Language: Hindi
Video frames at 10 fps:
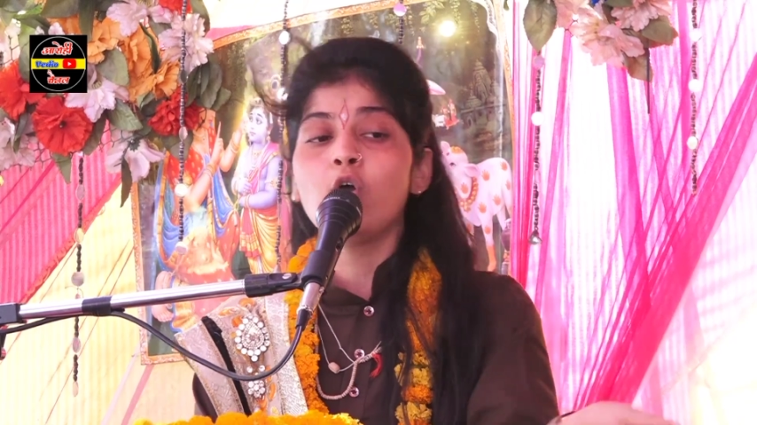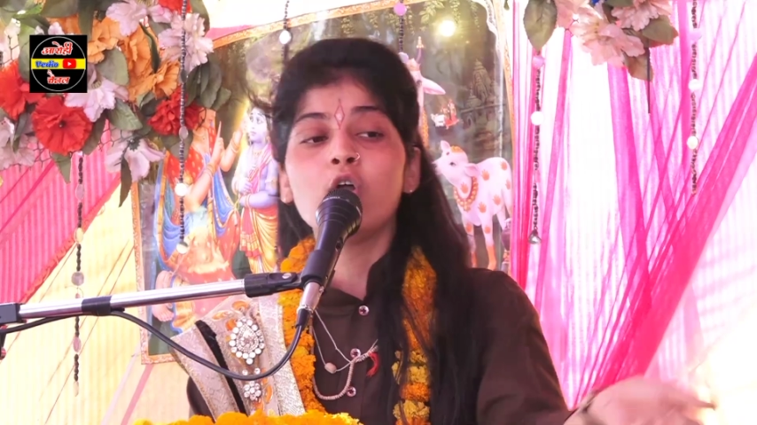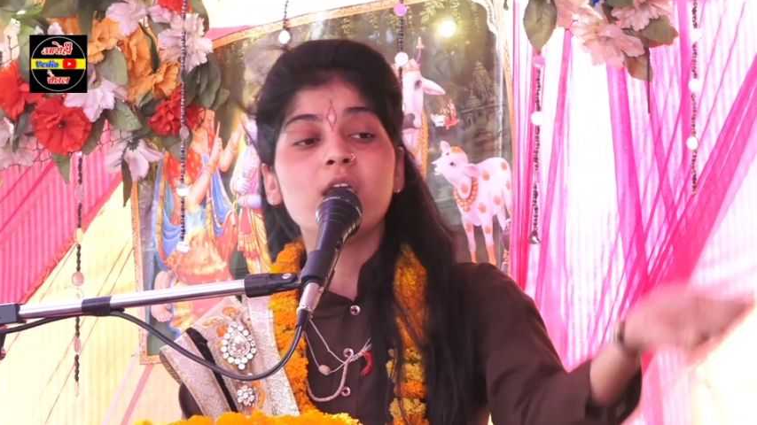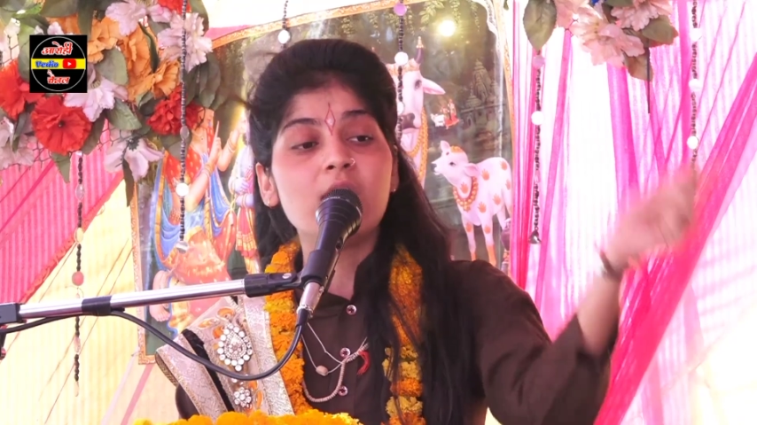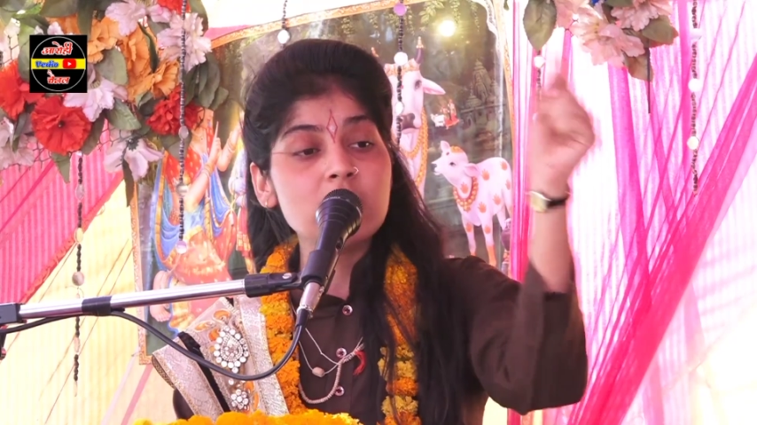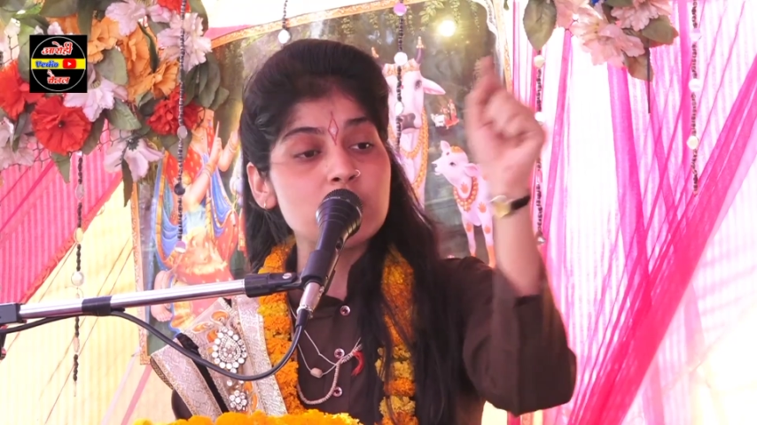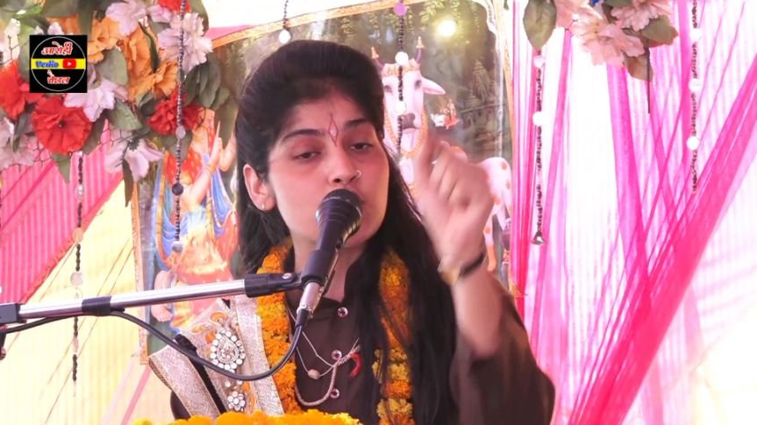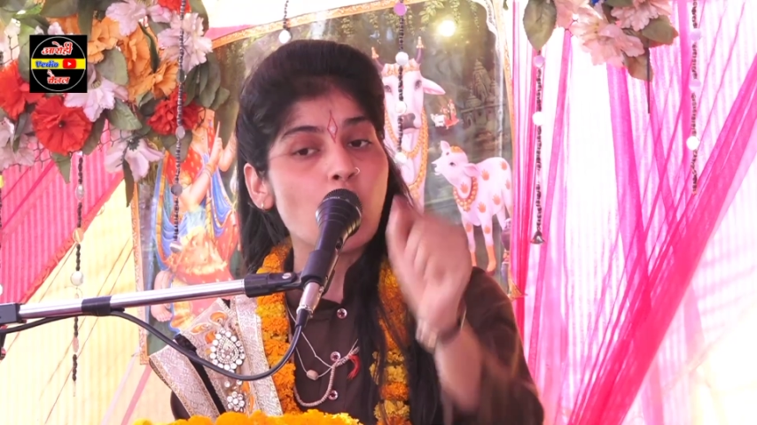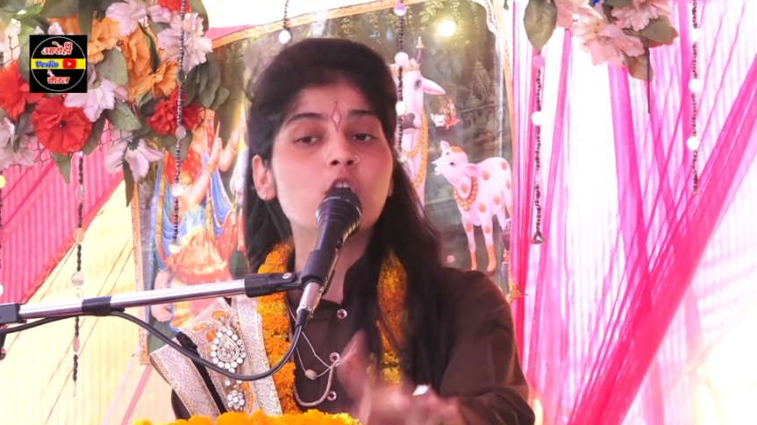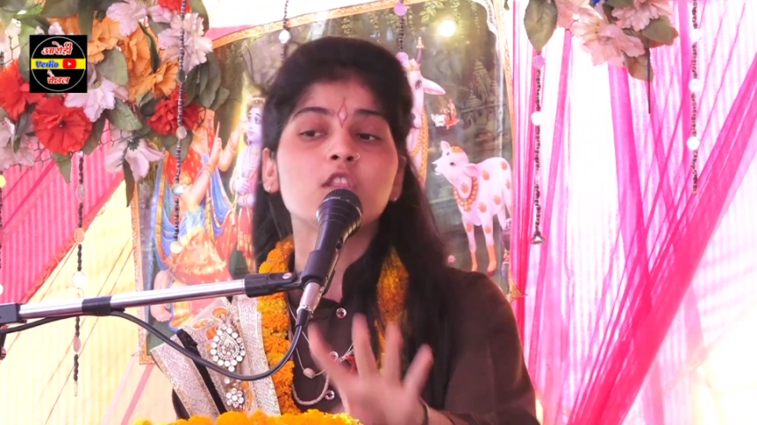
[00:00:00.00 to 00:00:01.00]
और यही
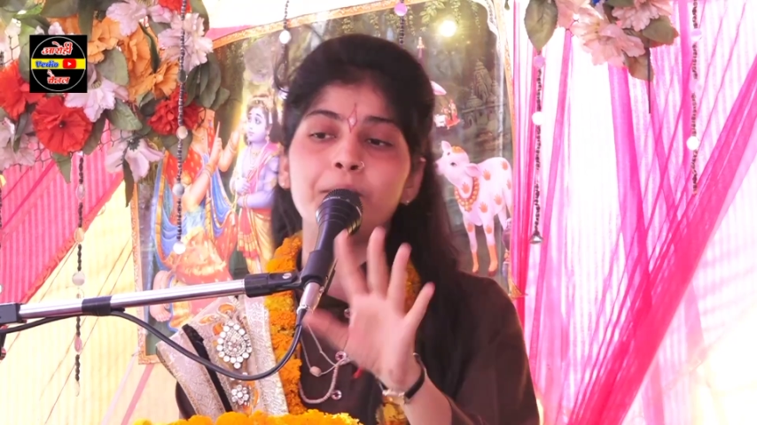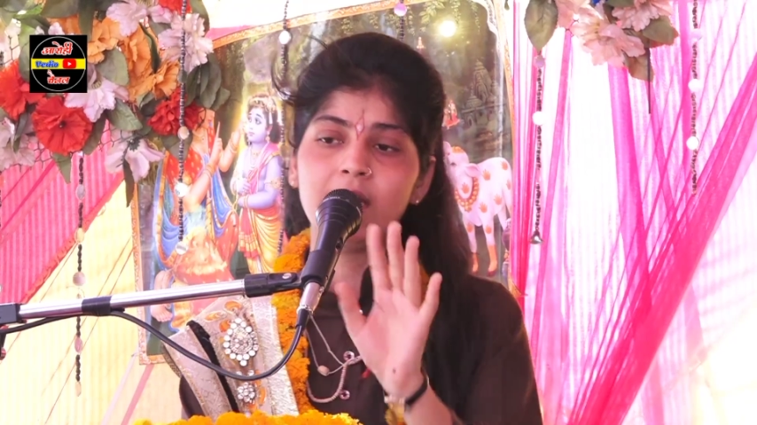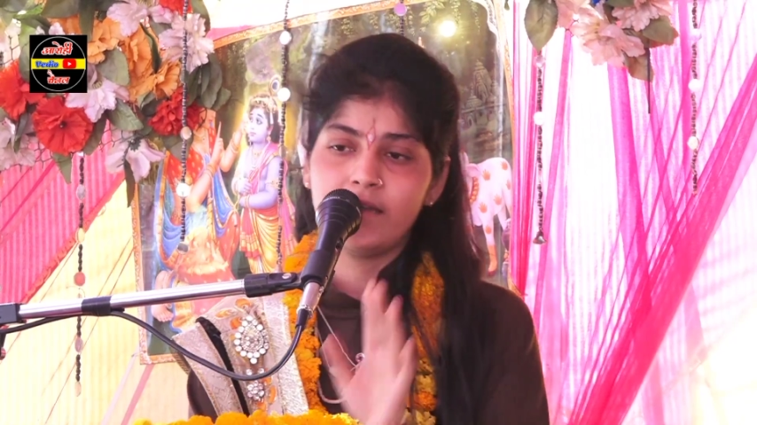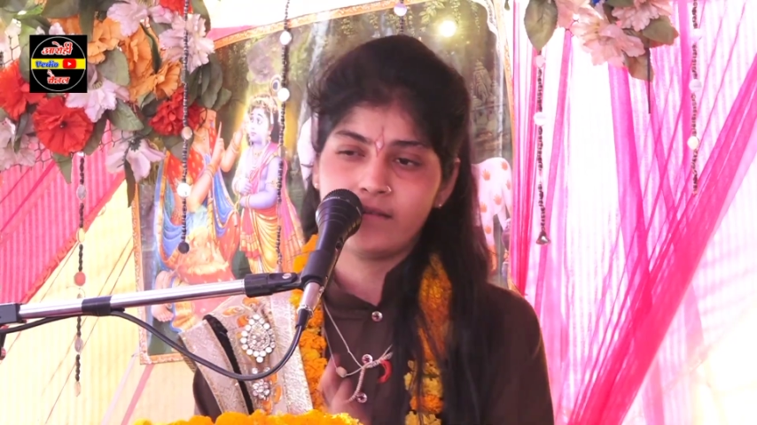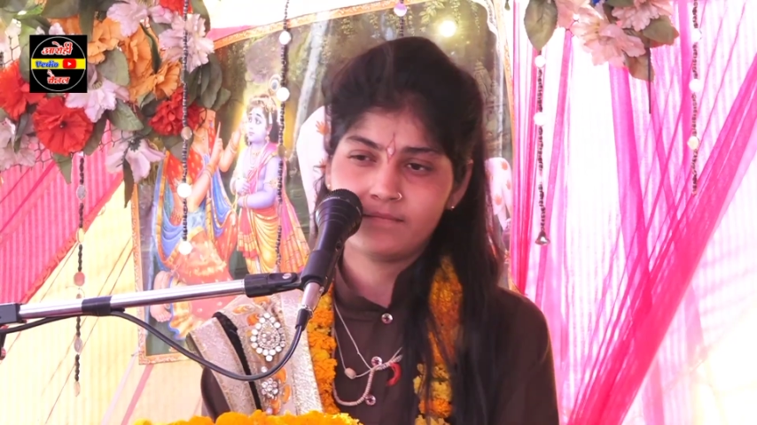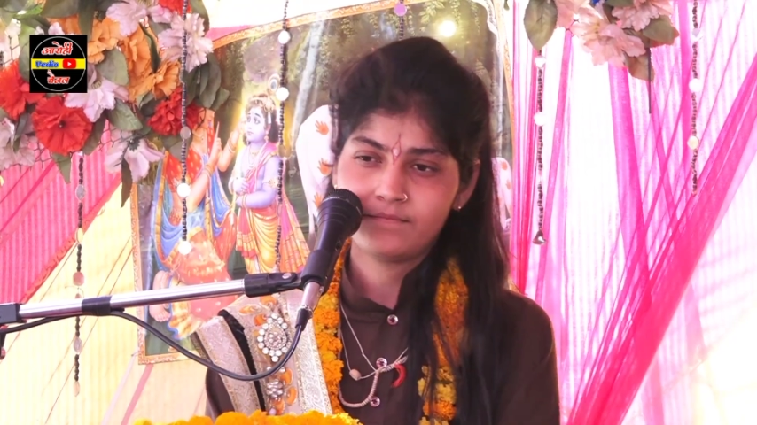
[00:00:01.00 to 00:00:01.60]
सौत मिले